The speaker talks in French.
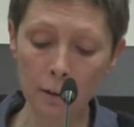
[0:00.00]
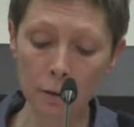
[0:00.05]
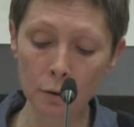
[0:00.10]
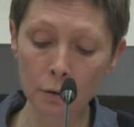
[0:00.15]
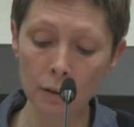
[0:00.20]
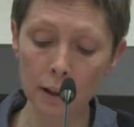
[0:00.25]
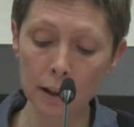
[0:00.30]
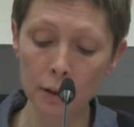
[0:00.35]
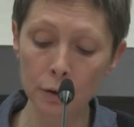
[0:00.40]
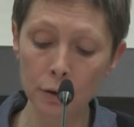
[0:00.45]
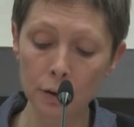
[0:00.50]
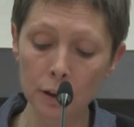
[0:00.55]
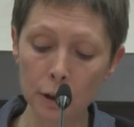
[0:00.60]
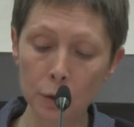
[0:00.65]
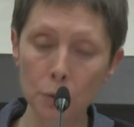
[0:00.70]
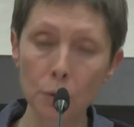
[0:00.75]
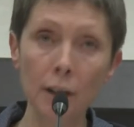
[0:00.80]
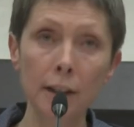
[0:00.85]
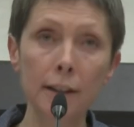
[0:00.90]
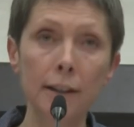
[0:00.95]
donc voilà, ce
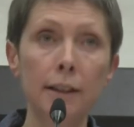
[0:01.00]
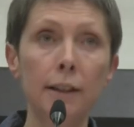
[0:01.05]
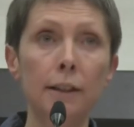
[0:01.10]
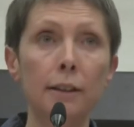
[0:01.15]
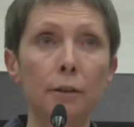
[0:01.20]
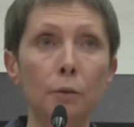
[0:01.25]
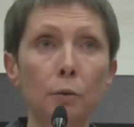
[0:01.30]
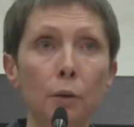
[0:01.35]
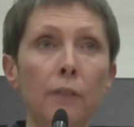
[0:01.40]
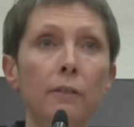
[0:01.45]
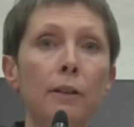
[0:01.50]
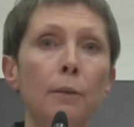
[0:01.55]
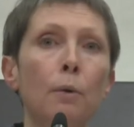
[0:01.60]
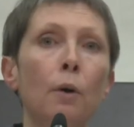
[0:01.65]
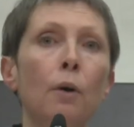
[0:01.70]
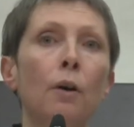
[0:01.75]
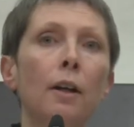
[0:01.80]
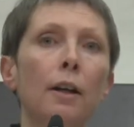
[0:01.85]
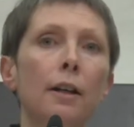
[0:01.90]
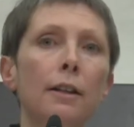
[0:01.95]
discours existe. Donc
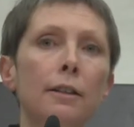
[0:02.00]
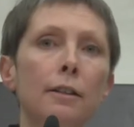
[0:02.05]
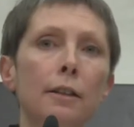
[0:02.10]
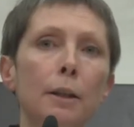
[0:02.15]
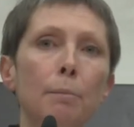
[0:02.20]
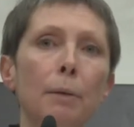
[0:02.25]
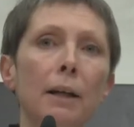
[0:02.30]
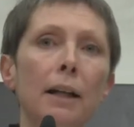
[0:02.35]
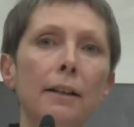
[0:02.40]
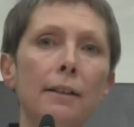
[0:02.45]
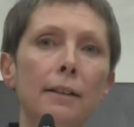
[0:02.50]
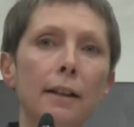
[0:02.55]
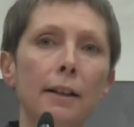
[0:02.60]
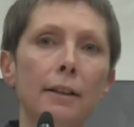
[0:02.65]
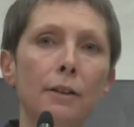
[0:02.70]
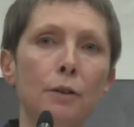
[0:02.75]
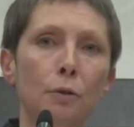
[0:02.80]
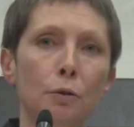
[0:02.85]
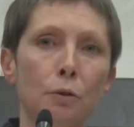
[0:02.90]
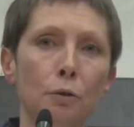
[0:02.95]
évidemment, ce n'est pas la
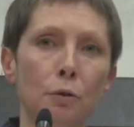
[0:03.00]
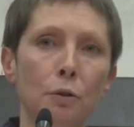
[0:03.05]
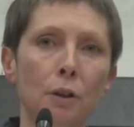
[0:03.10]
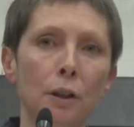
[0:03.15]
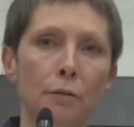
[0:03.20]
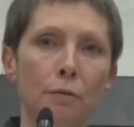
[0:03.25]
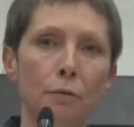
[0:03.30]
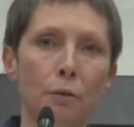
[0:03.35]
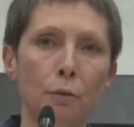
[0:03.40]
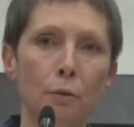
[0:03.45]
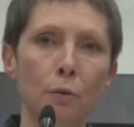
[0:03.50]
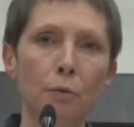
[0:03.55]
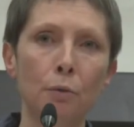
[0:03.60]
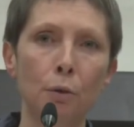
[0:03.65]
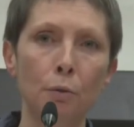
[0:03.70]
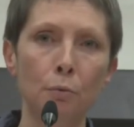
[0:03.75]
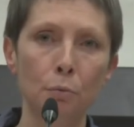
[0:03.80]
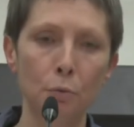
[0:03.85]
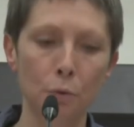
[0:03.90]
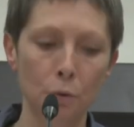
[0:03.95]
thèse que je défends
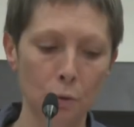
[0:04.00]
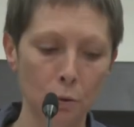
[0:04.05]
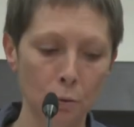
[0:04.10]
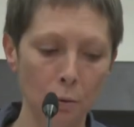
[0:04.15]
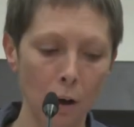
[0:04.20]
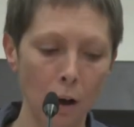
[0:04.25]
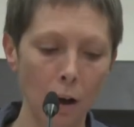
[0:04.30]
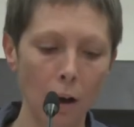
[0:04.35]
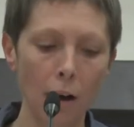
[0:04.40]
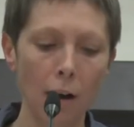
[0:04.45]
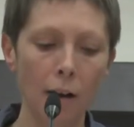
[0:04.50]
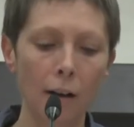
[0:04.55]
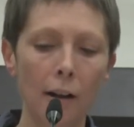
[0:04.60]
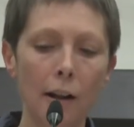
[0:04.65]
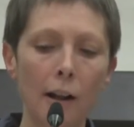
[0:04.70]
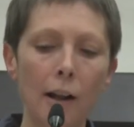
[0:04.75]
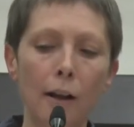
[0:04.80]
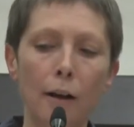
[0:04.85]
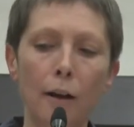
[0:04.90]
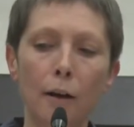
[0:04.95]
devant vous ce soir,
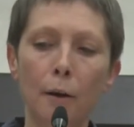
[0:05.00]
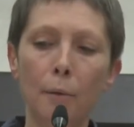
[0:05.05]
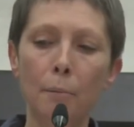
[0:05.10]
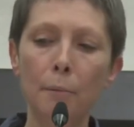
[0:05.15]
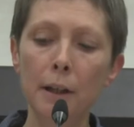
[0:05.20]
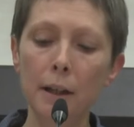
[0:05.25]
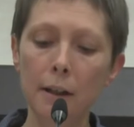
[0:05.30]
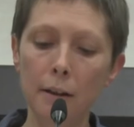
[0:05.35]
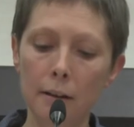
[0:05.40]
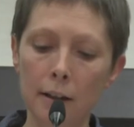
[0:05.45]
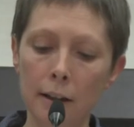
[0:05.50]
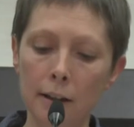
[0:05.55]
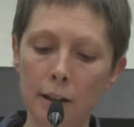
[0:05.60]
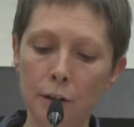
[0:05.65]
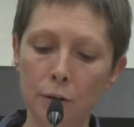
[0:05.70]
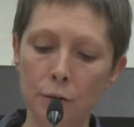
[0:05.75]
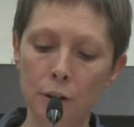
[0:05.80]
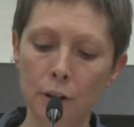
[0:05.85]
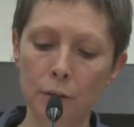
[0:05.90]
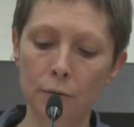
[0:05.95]
euh, mais la
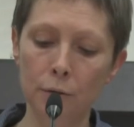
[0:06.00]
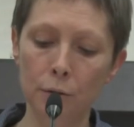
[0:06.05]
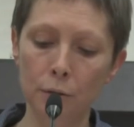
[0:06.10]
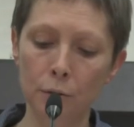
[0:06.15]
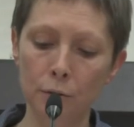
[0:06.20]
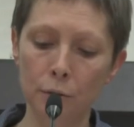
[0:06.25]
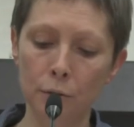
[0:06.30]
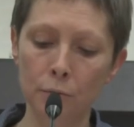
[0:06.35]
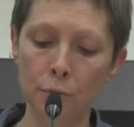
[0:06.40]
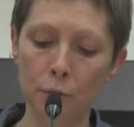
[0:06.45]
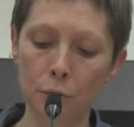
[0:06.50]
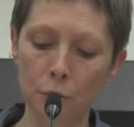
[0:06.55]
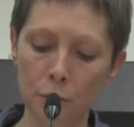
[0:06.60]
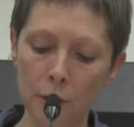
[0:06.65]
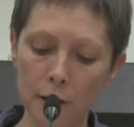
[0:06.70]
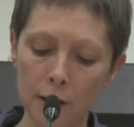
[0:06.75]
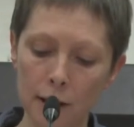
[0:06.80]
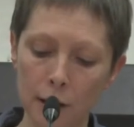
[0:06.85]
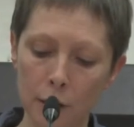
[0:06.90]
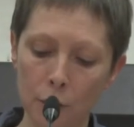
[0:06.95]
thèse que je défends devant vous ce
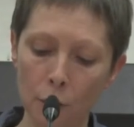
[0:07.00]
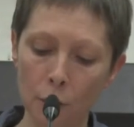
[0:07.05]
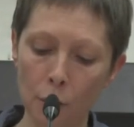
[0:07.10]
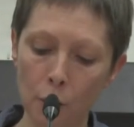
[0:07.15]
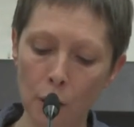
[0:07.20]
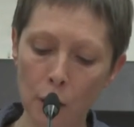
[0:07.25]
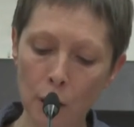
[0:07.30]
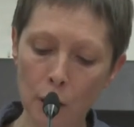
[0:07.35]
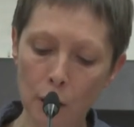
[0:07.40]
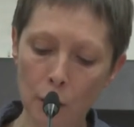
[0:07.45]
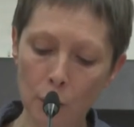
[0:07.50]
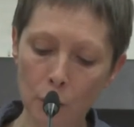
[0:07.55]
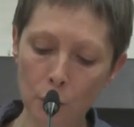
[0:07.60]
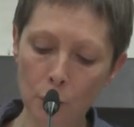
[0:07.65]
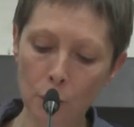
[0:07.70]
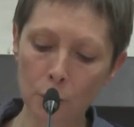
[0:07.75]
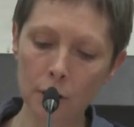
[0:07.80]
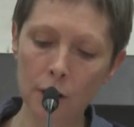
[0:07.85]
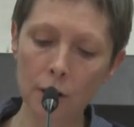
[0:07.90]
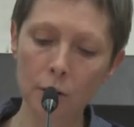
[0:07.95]
soir, c'est que le
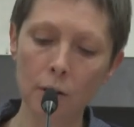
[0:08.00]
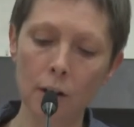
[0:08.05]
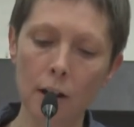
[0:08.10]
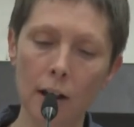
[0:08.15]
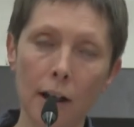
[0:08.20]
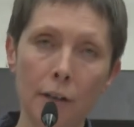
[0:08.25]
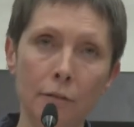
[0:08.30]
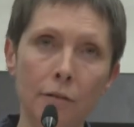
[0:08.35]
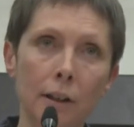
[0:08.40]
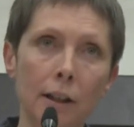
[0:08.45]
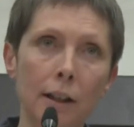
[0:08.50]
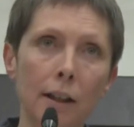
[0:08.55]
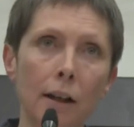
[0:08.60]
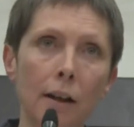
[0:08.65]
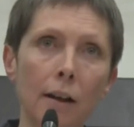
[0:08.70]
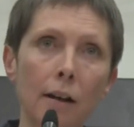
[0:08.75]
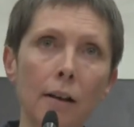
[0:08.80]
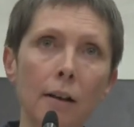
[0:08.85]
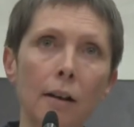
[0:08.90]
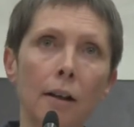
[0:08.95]
continent
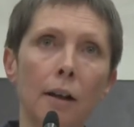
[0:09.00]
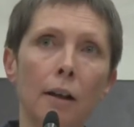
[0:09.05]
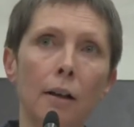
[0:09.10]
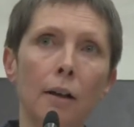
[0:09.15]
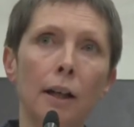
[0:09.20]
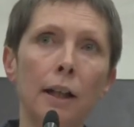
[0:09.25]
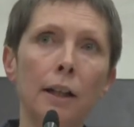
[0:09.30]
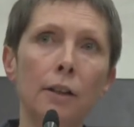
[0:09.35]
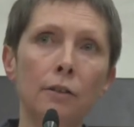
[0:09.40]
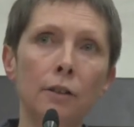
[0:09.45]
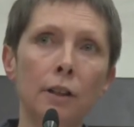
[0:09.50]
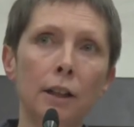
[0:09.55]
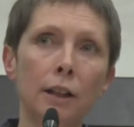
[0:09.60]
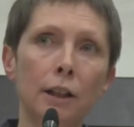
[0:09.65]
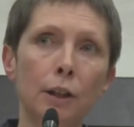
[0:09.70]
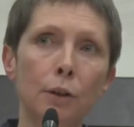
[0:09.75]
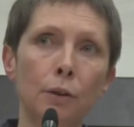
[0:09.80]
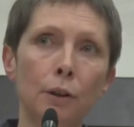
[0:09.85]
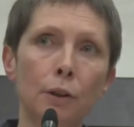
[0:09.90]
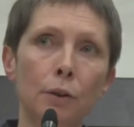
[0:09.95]
africain est dans cette
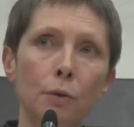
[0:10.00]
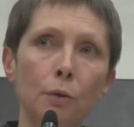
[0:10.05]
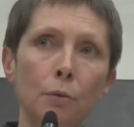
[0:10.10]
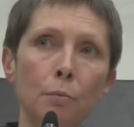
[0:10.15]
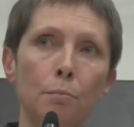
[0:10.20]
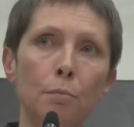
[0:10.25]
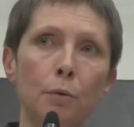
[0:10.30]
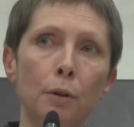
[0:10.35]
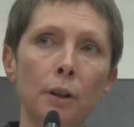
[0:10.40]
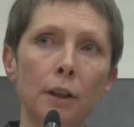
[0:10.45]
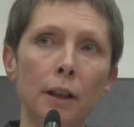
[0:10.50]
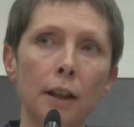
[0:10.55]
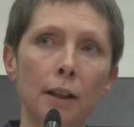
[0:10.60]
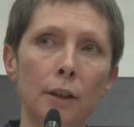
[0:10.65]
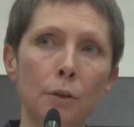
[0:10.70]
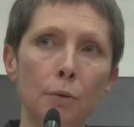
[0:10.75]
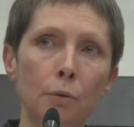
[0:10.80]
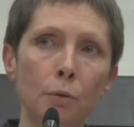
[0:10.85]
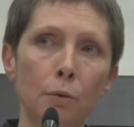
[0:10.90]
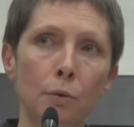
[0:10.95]
situation pour des
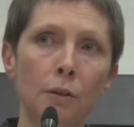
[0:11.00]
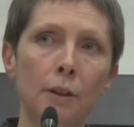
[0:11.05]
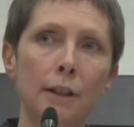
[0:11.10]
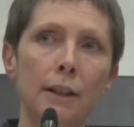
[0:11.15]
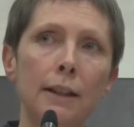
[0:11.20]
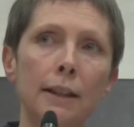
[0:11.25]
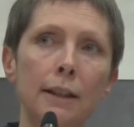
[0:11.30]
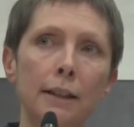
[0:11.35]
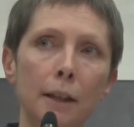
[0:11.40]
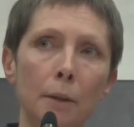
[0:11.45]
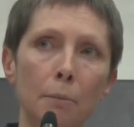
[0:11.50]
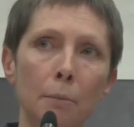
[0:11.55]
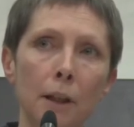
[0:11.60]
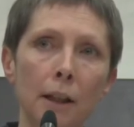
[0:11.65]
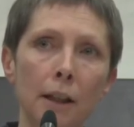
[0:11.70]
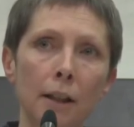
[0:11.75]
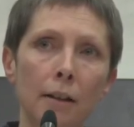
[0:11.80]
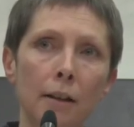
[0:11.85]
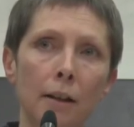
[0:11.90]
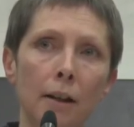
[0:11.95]
raisons donc
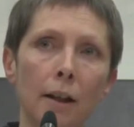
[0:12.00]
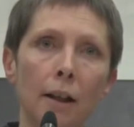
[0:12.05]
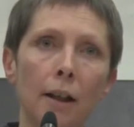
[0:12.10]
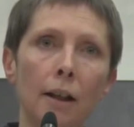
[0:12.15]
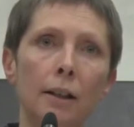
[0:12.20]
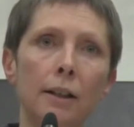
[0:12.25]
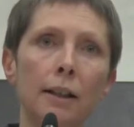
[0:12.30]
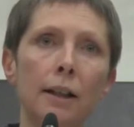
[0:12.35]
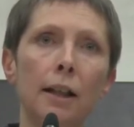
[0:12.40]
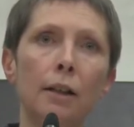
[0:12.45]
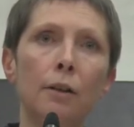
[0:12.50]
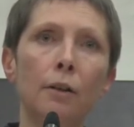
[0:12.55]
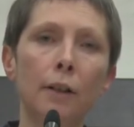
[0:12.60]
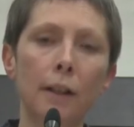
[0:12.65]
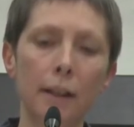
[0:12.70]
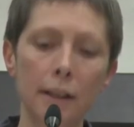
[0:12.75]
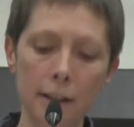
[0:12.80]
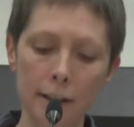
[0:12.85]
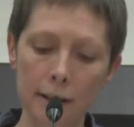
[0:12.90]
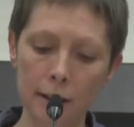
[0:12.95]
systémiques liées à
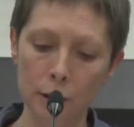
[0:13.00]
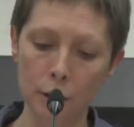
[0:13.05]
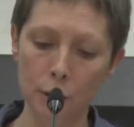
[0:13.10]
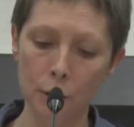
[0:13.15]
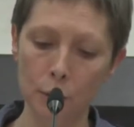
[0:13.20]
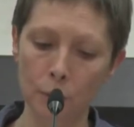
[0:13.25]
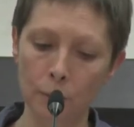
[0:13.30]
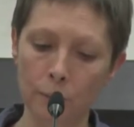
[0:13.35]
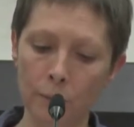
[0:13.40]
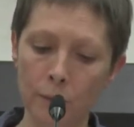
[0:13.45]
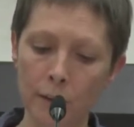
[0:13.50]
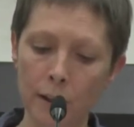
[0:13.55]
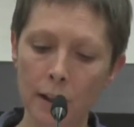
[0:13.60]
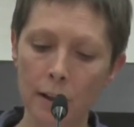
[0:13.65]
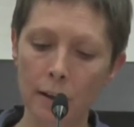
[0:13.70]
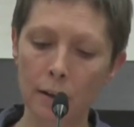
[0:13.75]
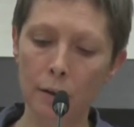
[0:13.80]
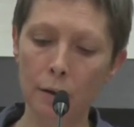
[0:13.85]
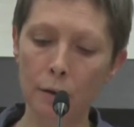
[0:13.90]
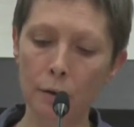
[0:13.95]
l'organisation
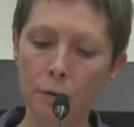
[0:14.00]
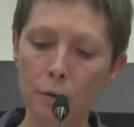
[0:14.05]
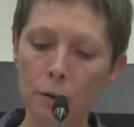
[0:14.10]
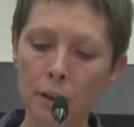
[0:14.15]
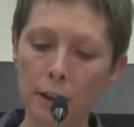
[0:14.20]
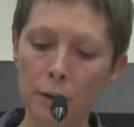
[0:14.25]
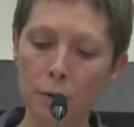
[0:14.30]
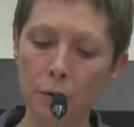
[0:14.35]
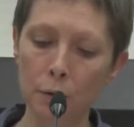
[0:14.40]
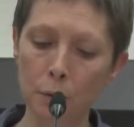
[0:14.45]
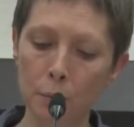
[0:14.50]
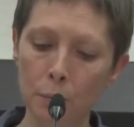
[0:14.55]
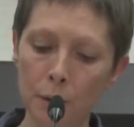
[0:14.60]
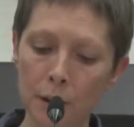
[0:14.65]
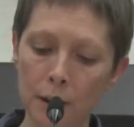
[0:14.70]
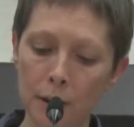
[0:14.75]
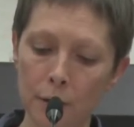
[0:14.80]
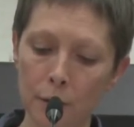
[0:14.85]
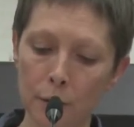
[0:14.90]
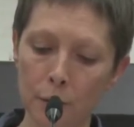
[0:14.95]
euh, de
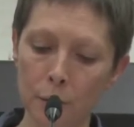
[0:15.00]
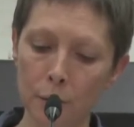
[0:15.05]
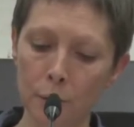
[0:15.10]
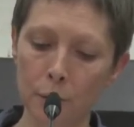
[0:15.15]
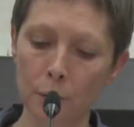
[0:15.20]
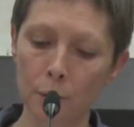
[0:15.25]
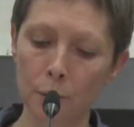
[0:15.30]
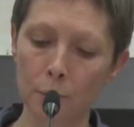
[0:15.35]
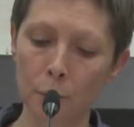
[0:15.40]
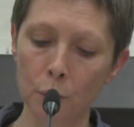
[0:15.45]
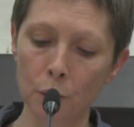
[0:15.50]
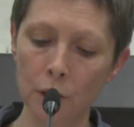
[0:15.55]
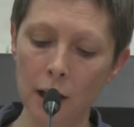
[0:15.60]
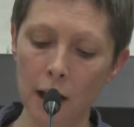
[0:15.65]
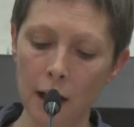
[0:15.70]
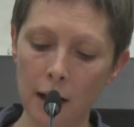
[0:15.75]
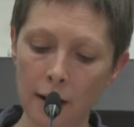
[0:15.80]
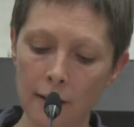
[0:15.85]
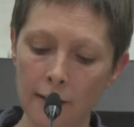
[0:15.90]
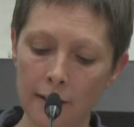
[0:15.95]
l'économie euh,
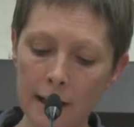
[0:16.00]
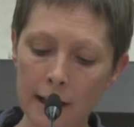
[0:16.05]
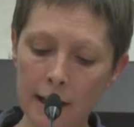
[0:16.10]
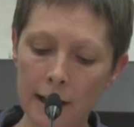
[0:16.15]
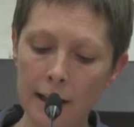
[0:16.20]
mondiale.